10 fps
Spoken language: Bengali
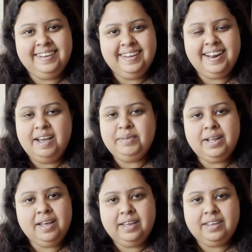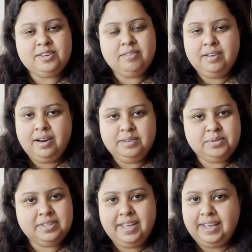মানে আমি না এক এক সময় আড়াইশোর
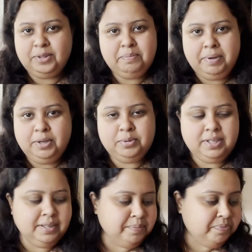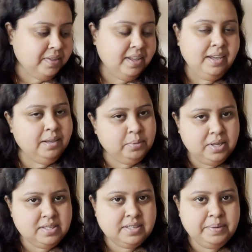সাথে একদম পেরে উঠি না যেমন
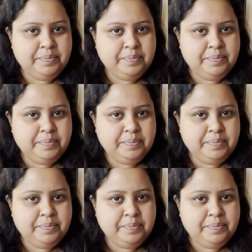আজকে